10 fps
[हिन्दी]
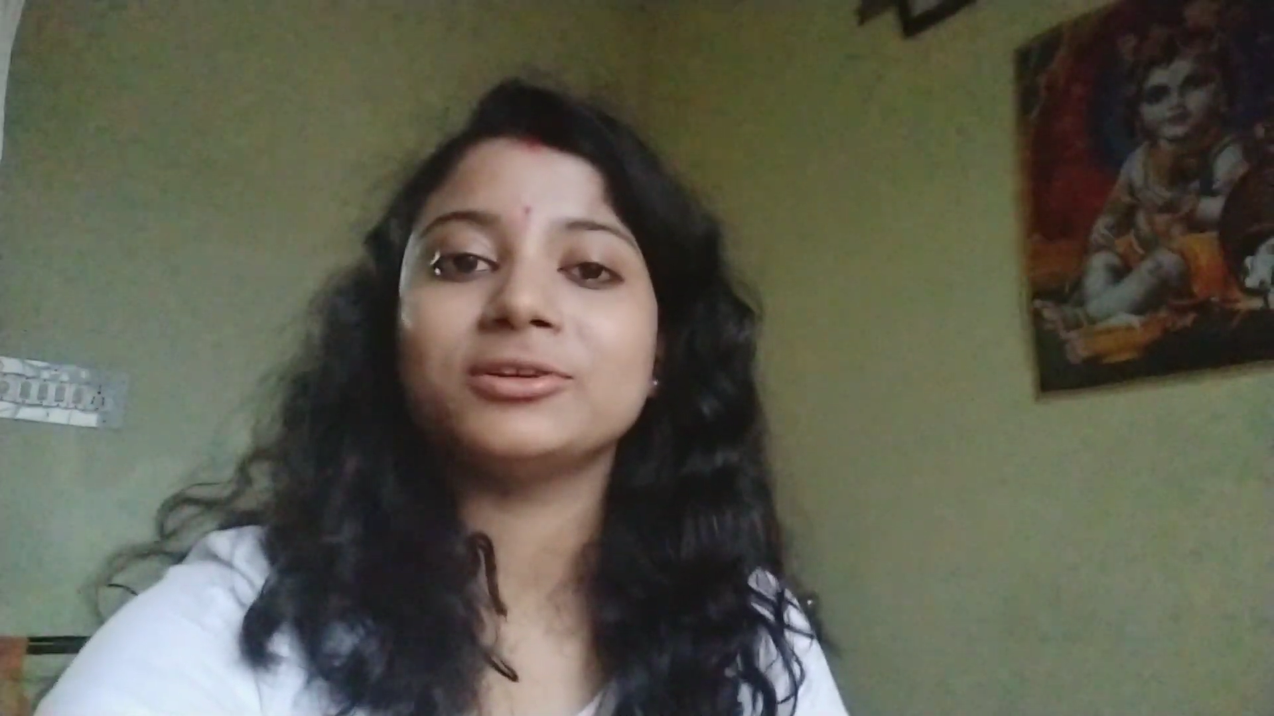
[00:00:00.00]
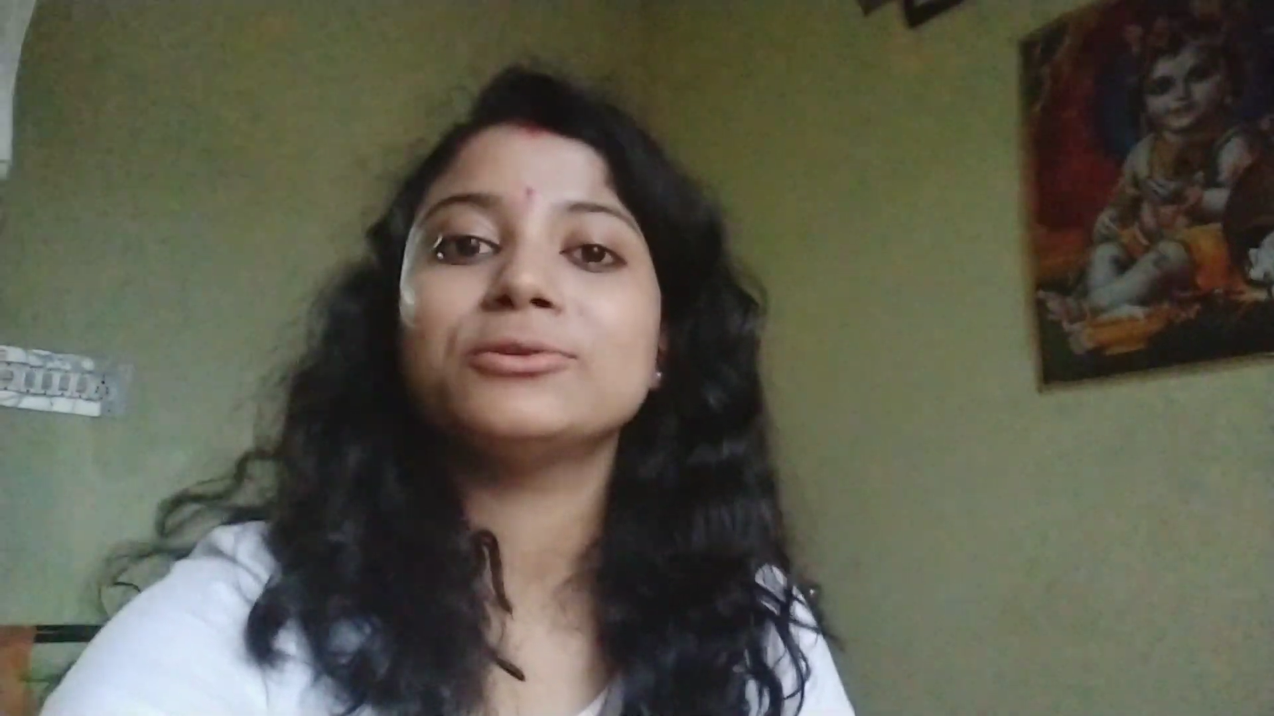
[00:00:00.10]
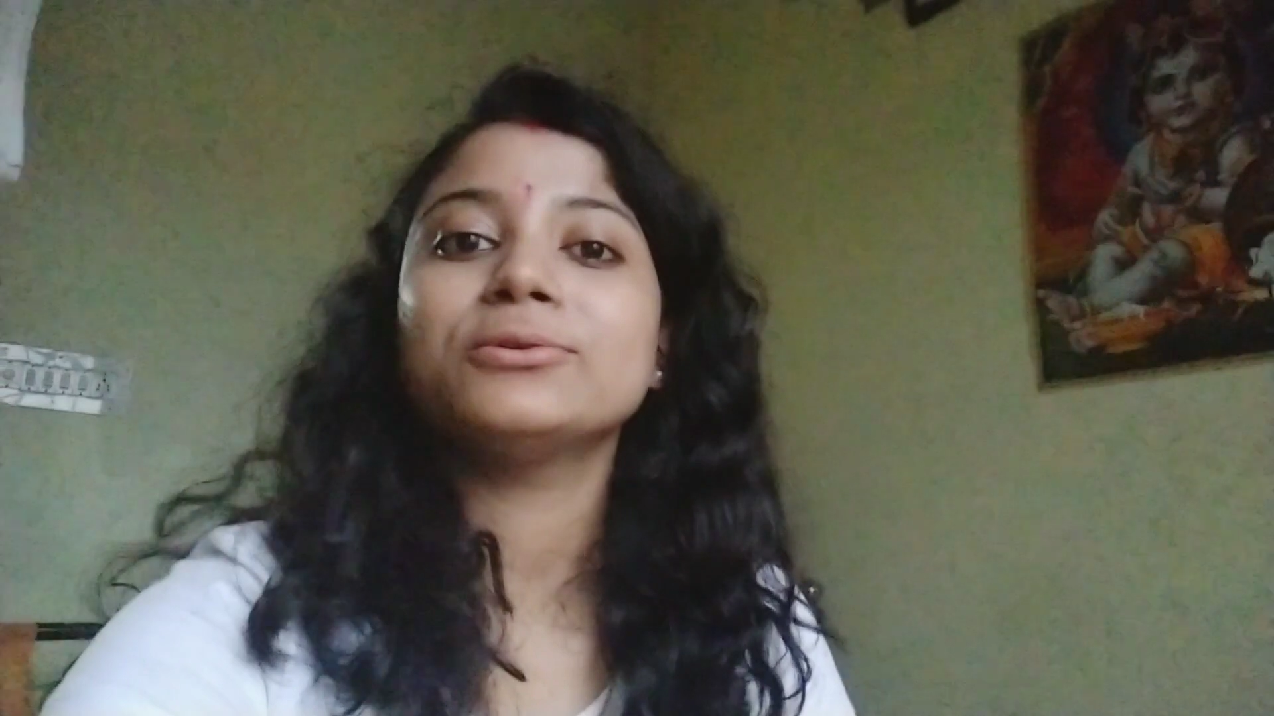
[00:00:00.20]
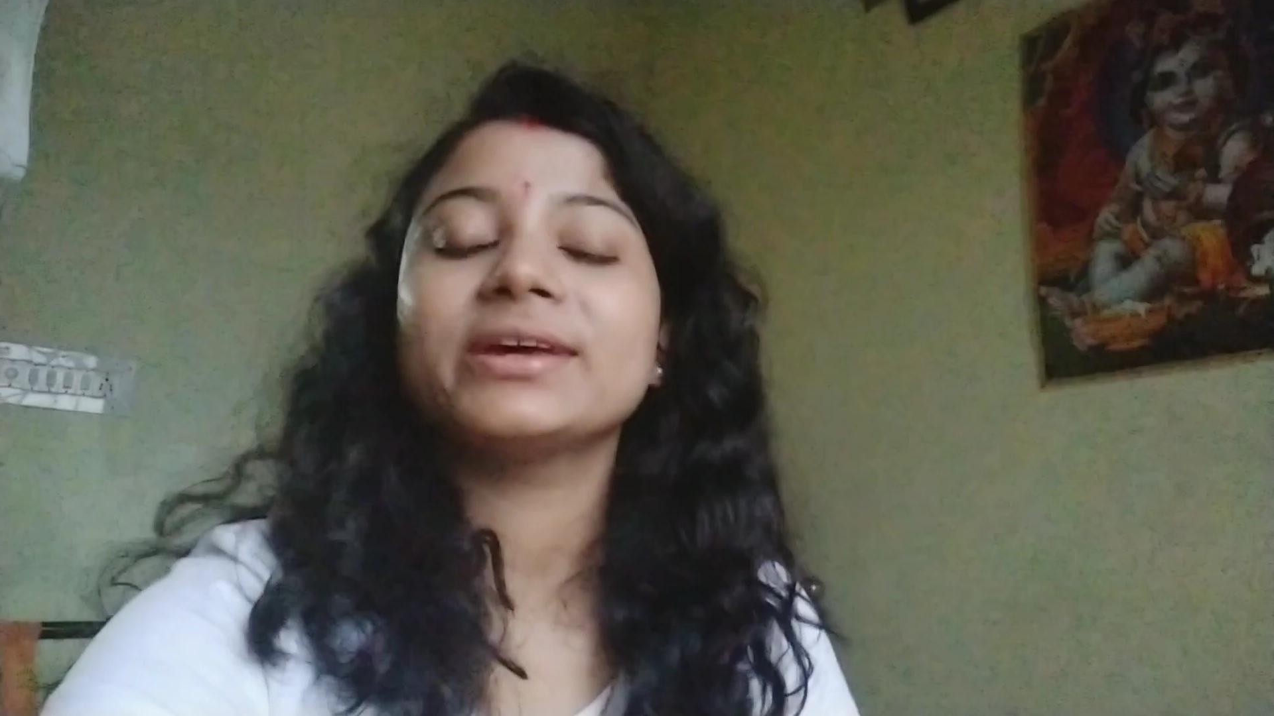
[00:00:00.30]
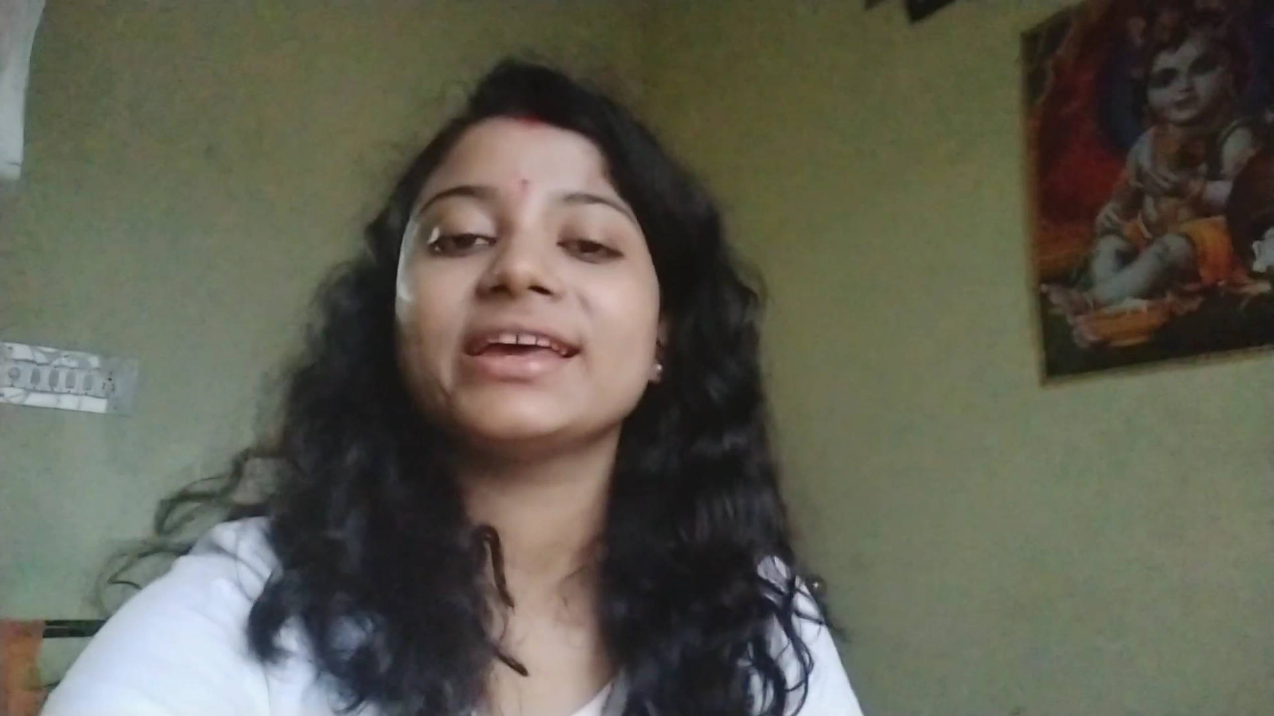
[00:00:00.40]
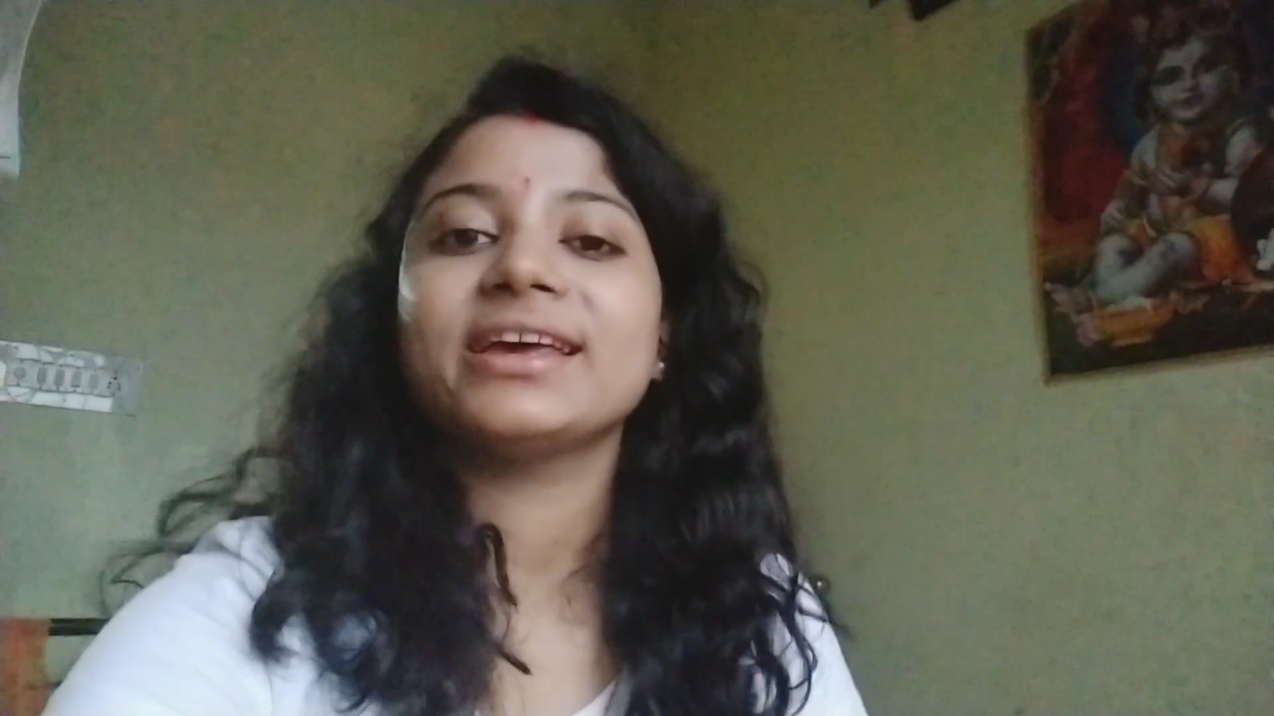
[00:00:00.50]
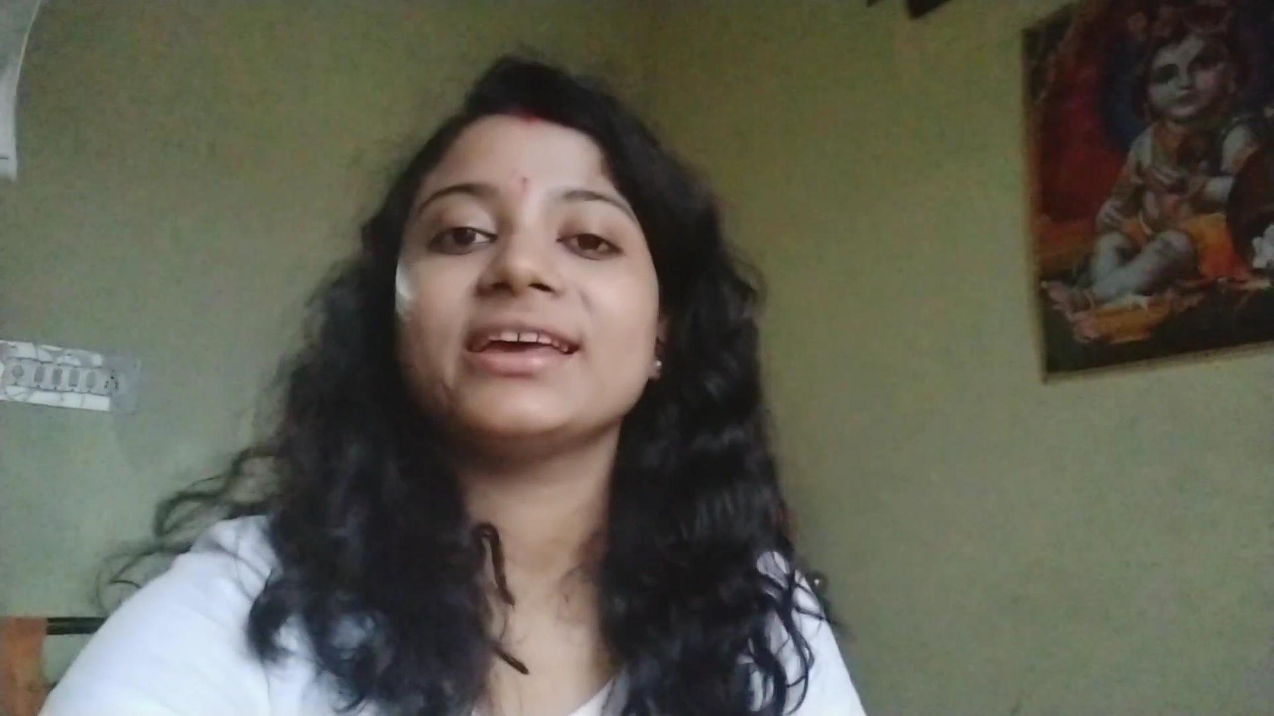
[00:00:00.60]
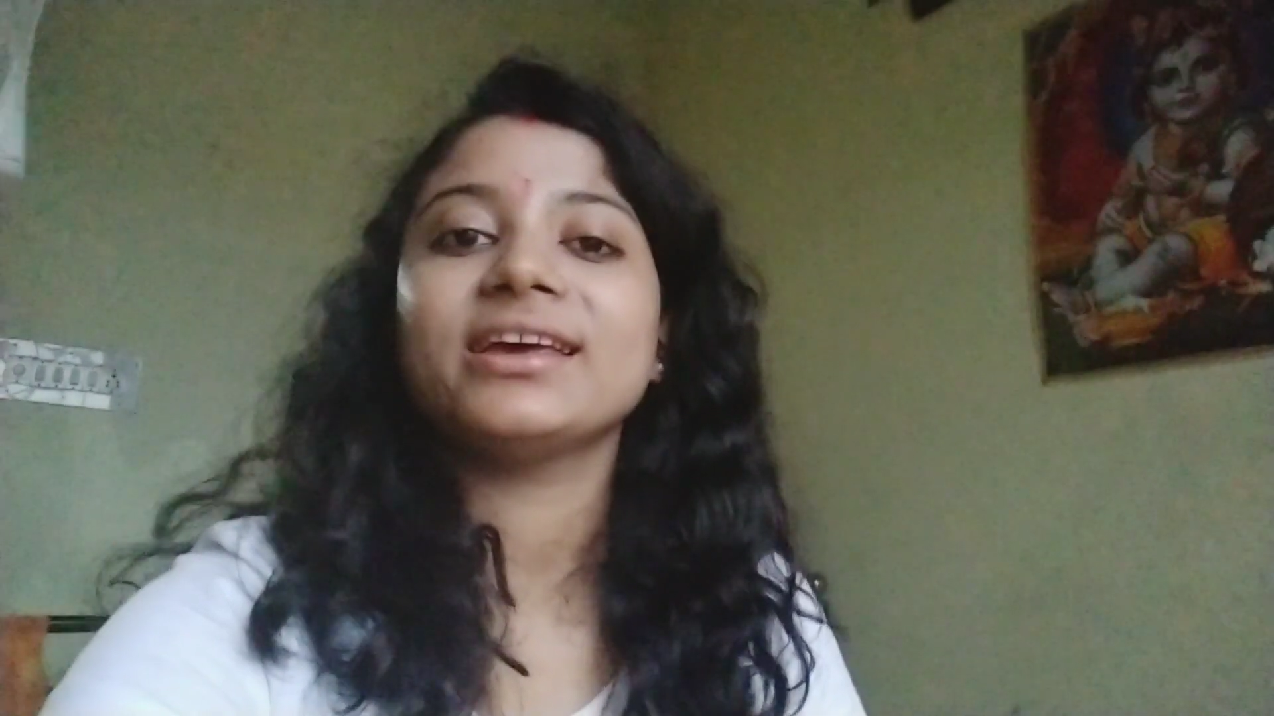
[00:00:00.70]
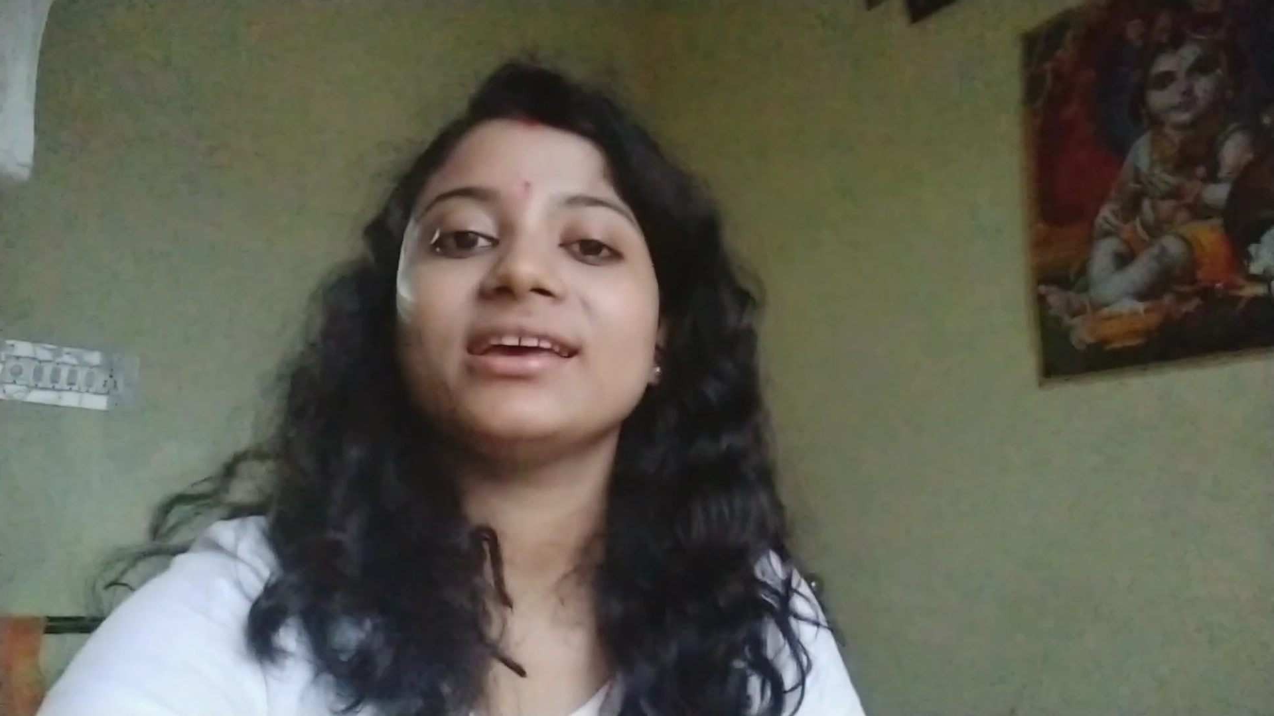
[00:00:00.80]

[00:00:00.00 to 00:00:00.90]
यूलू के